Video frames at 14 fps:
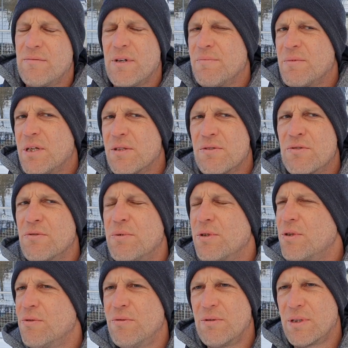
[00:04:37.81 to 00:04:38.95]
Wir haben da ein super
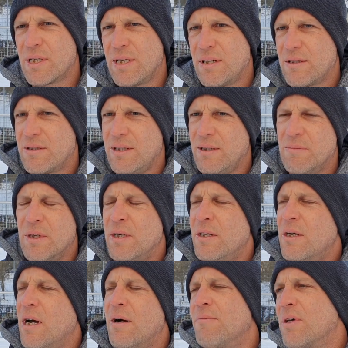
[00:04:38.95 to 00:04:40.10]
Jugendtrainerteam,
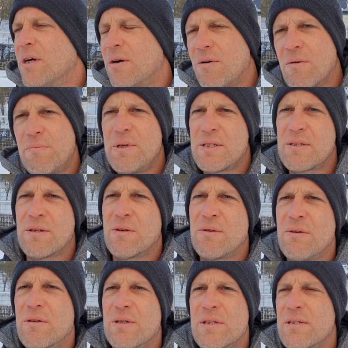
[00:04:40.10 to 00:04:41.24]
haben da auch ein bisschen
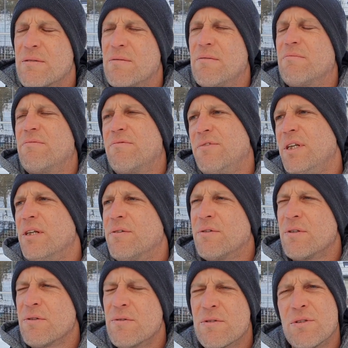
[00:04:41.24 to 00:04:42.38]
Glück, dass viele
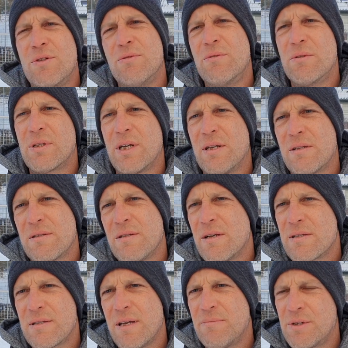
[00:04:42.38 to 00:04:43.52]
von unseren Jugendtrainern sind
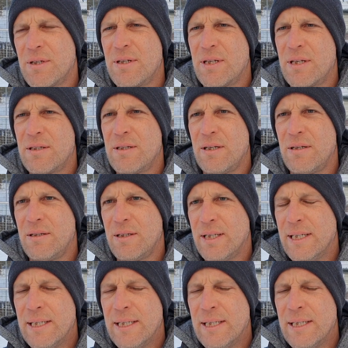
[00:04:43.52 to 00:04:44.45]
als Selbstständige tätig.